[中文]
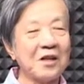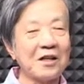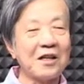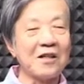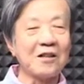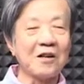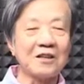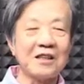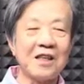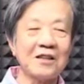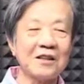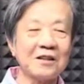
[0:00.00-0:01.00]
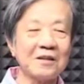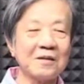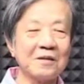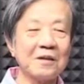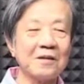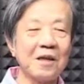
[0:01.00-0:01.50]
对，那考上的
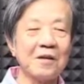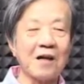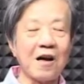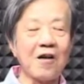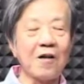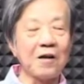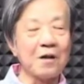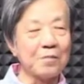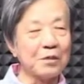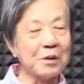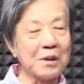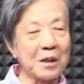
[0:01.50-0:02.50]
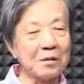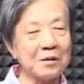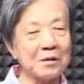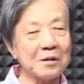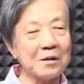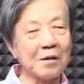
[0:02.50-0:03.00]
那刚好很不巧，
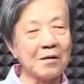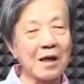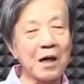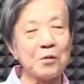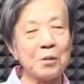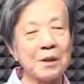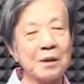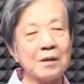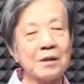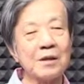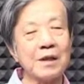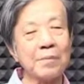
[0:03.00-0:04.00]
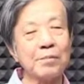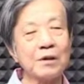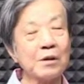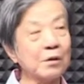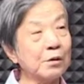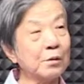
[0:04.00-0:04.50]
就是说开学之前不
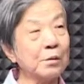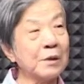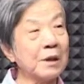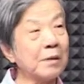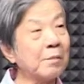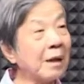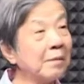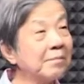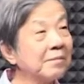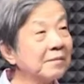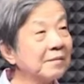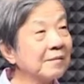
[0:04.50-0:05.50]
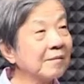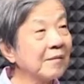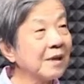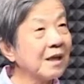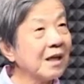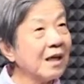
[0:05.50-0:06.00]
是有注册吗？
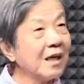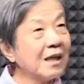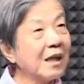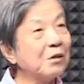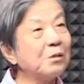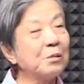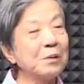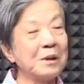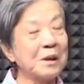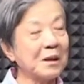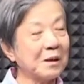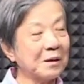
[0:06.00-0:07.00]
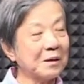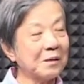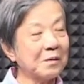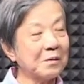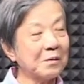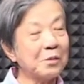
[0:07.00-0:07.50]
那个注册
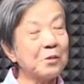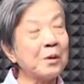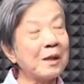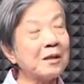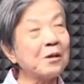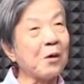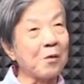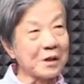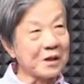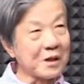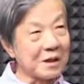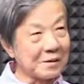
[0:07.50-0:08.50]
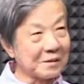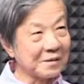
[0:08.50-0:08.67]
居然是同一天。